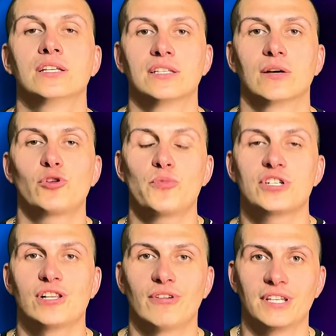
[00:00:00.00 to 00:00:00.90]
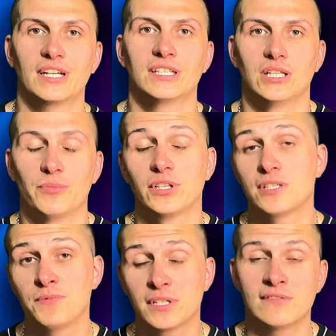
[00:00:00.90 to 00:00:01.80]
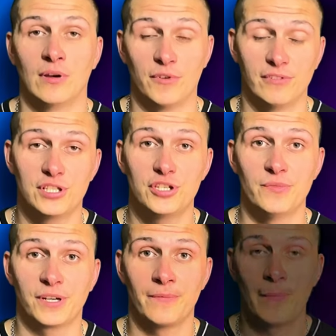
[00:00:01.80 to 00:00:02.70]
Добро пожаловать на канал Apple Expert, с вами Владимир.